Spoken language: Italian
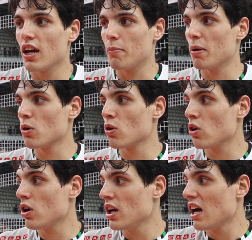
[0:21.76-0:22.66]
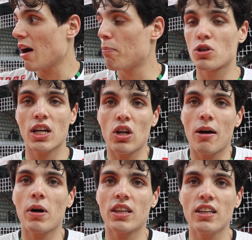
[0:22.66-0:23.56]
Abbiamo approcciato la
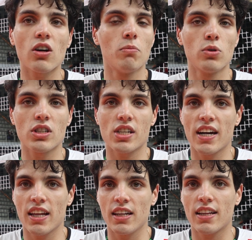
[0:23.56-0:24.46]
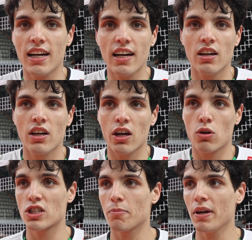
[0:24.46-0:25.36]
partita con molta serenità,
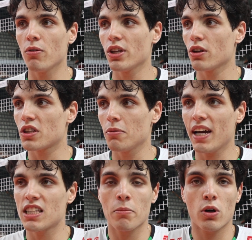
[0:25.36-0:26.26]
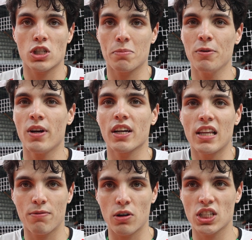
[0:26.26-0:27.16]
consapevoli dei nostri mezzi, ma consapevoli anche
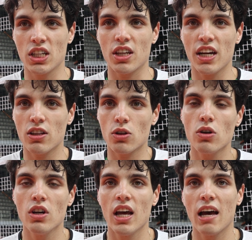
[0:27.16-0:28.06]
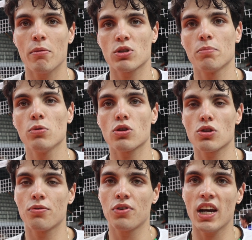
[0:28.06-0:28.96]
della forza di Trento. Abbiamo saputo
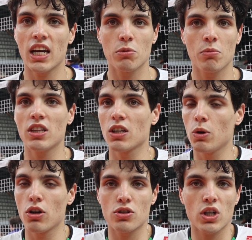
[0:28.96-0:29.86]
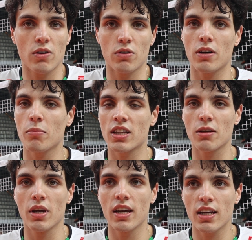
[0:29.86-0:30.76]
soffrire nei momenti in cui loro giocavano veramente
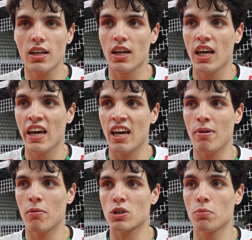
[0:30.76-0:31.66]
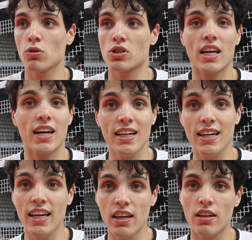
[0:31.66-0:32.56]
bene e abbiamo saputo star lì
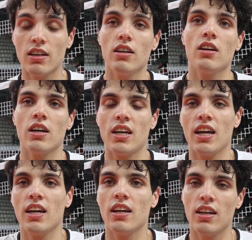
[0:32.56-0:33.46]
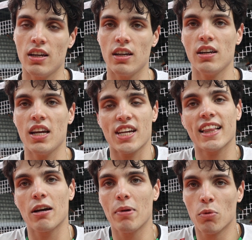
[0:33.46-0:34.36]
lì nei, nei set
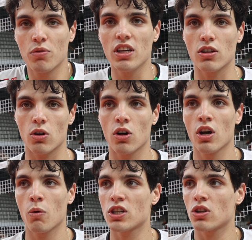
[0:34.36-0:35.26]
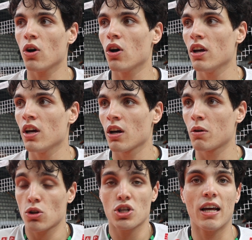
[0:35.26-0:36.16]
che abbiamo vinto. Questo,
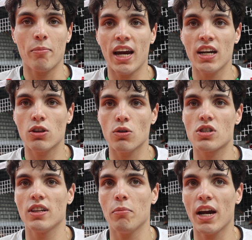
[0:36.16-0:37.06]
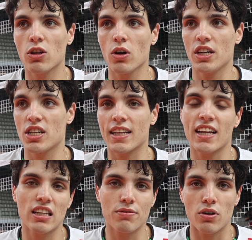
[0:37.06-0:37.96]
questo ci dà merito, ci dà merito e ci dà
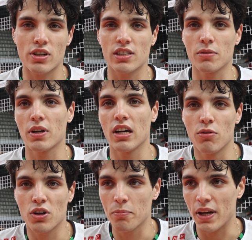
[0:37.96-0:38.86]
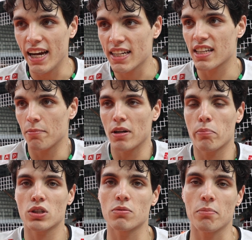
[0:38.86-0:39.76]
tanta forza per il lavoro in palestra e per le
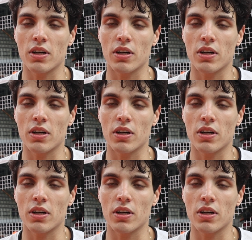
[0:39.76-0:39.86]
prossime